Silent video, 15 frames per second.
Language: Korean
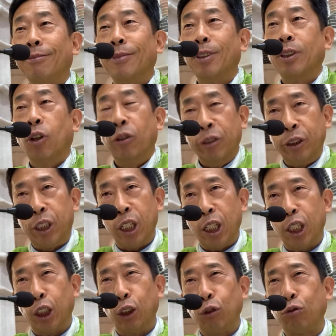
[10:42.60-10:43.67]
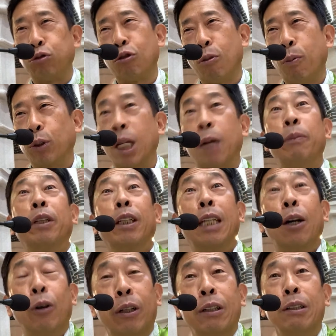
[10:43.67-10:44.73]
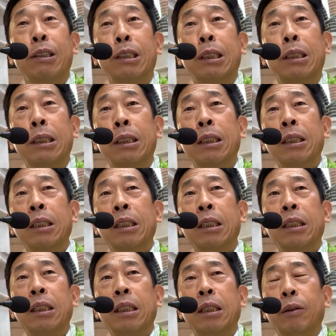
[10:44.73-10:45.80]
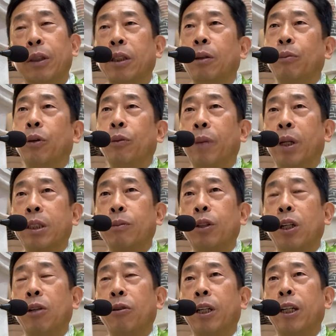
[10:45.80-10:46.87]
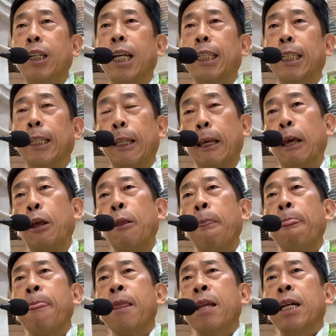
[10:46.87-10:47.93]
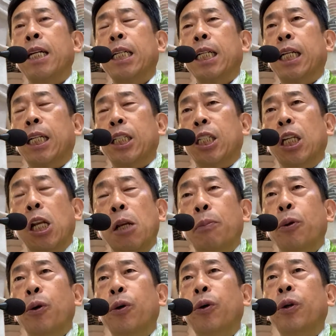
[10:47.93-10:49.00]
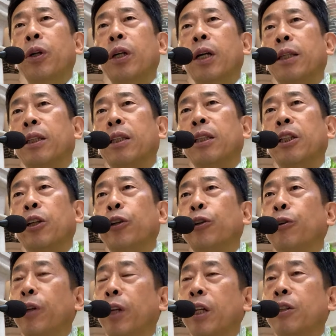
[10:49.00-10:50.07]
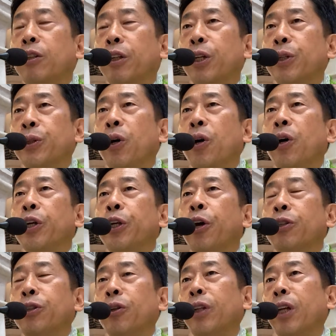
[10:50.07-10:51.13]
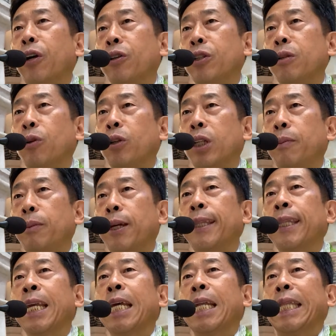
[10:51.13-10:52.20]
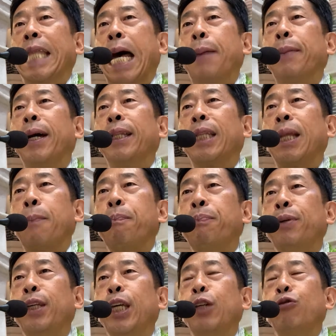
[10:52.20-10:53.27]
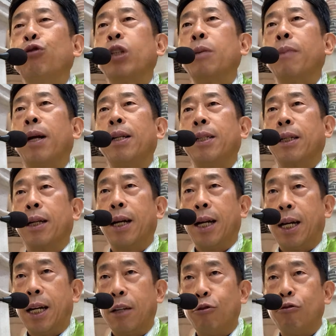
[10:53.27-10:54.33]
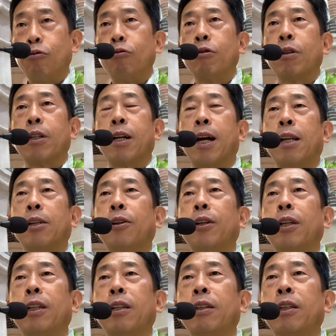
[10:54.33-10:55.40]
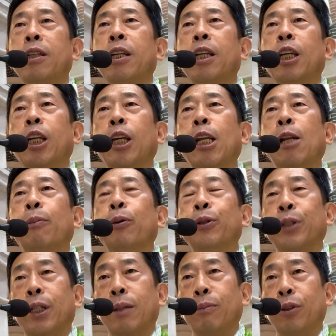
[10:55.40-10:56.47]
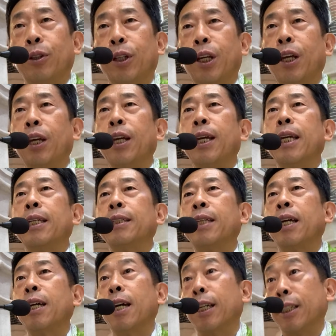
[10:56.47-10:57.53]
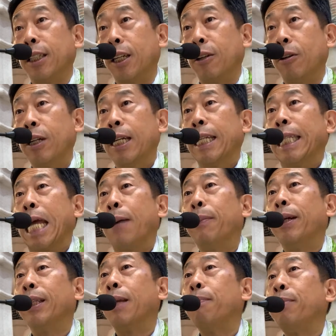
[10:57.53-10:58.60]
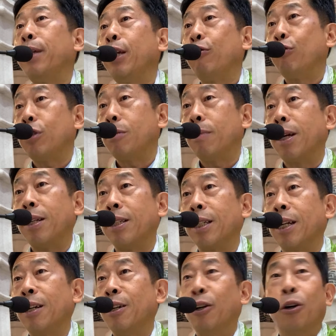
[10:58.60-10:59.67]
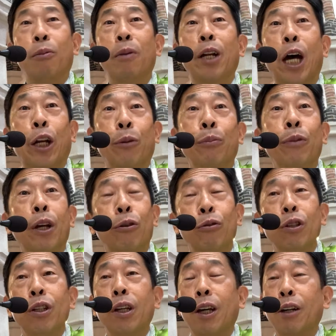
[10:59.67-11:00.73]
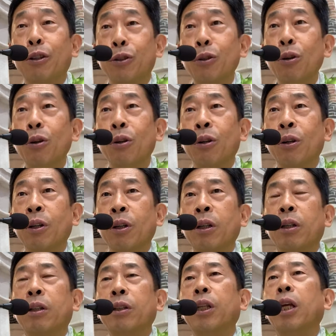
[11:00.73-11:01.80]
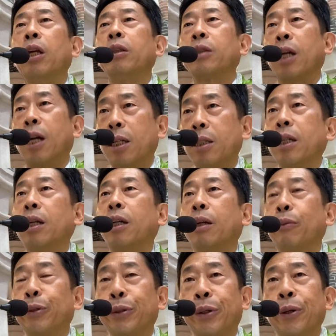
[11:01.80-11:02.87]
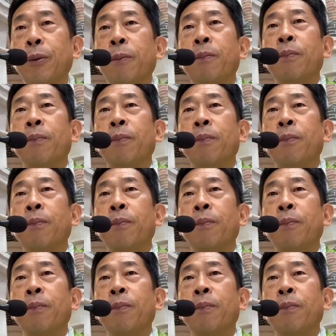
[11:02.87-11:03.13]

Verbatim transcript: 음, 언젠가는 두고 보자 뭐 이렇게 나가는 거지. 이걸 뭐 말씀드리려고 하는 건 아닌데, 그래서 일본 같은 경우에는 그래서 형성된 것이 뭐냐면 남한테 피해 주지 말자가 아주 깔려 있는 일본 사람들의 생각이에요. 남한테 피해 주지 말자. 얼마나 아름다운 일이야, 그죠? 근데 잘 생각해 보세요.